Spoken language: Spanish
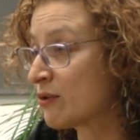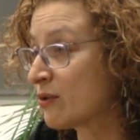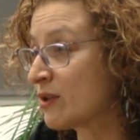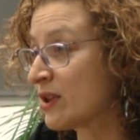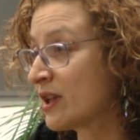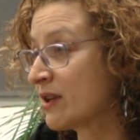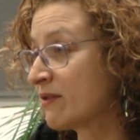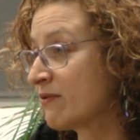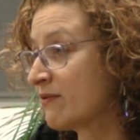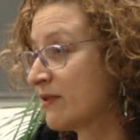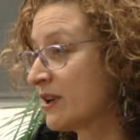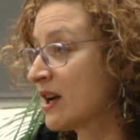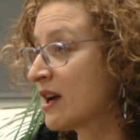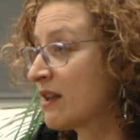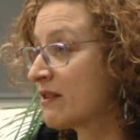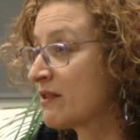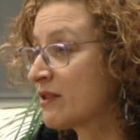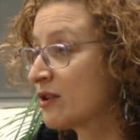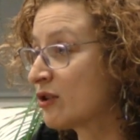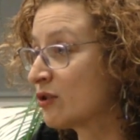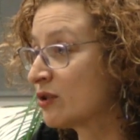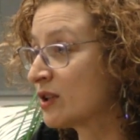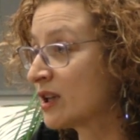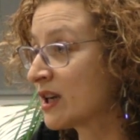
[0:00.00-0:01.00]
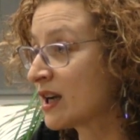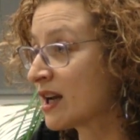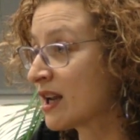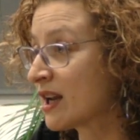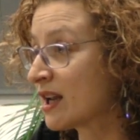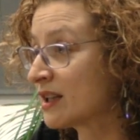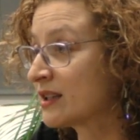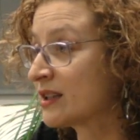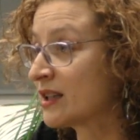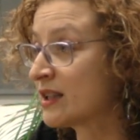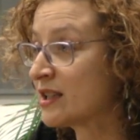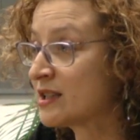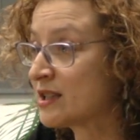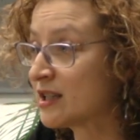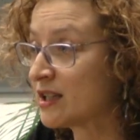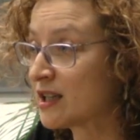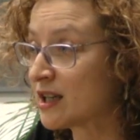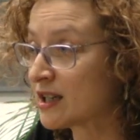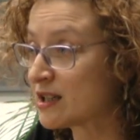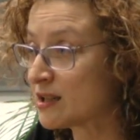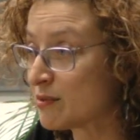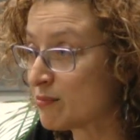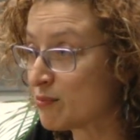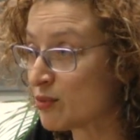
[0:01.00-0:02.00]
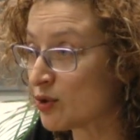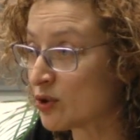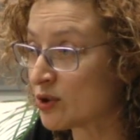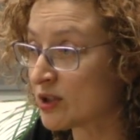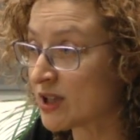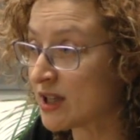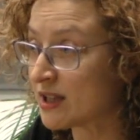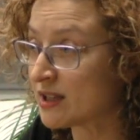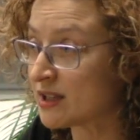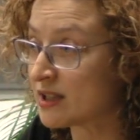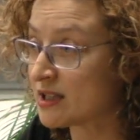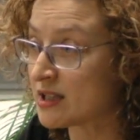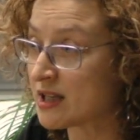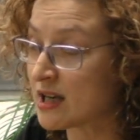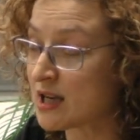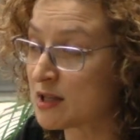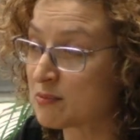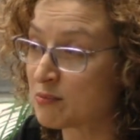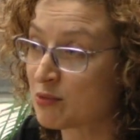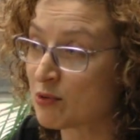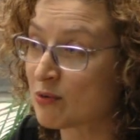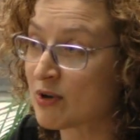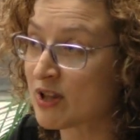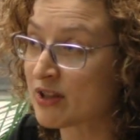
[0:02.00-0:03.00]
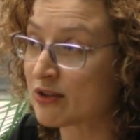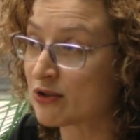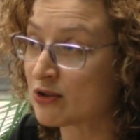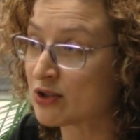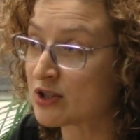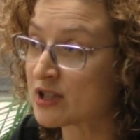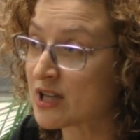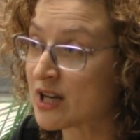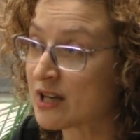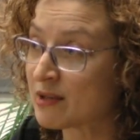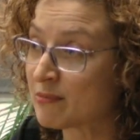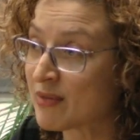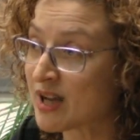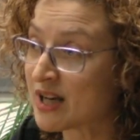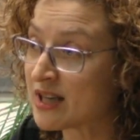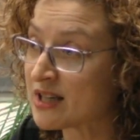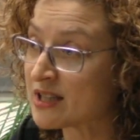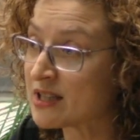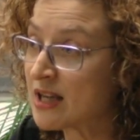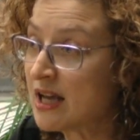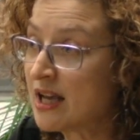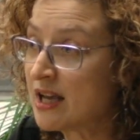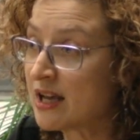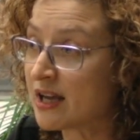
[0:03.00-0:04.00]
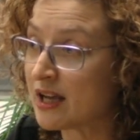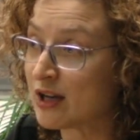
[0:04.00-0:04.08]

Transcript: o de fijación de características importantes en las poblaciones animales,